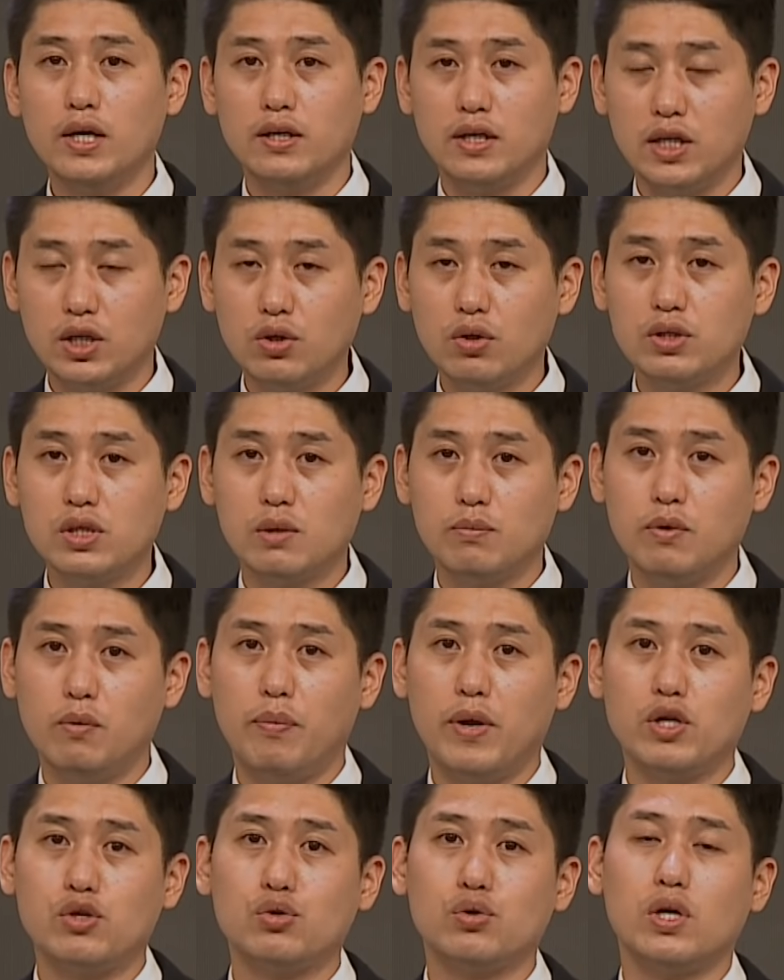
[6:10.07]
리더십을
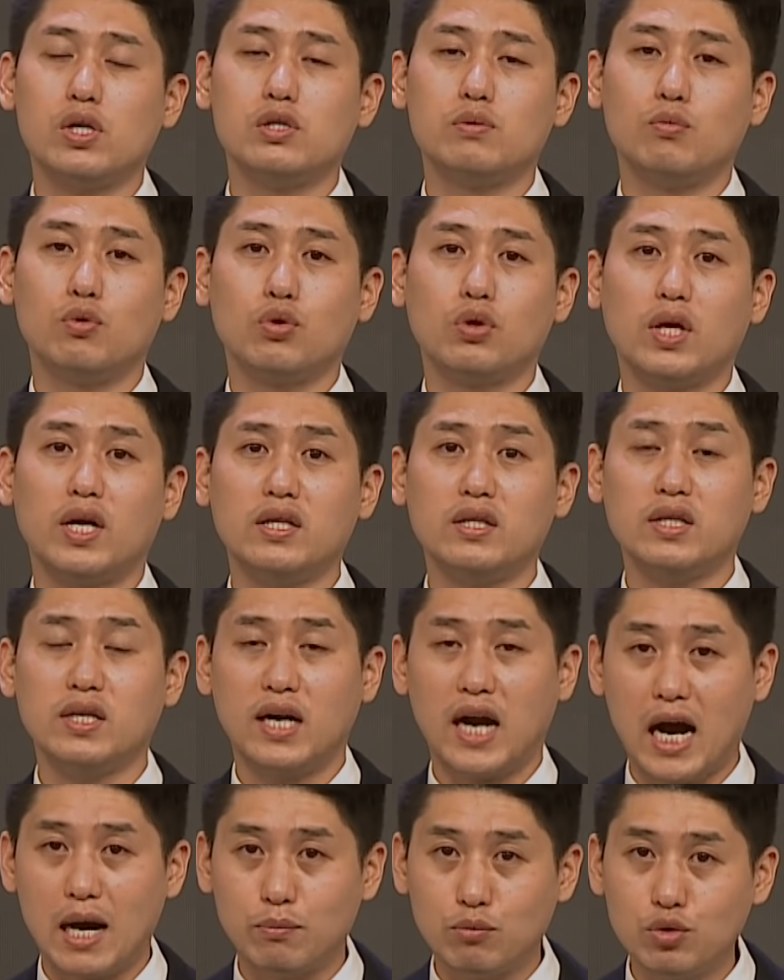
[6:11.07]
배출하지 못한
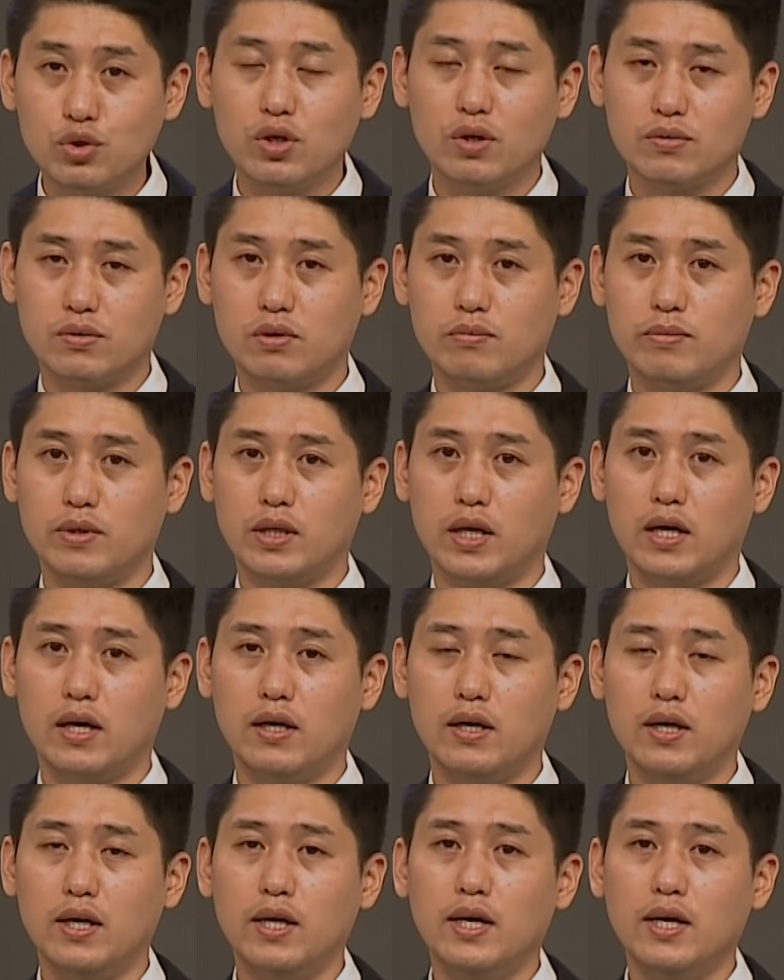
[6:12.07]
가문이었습니다.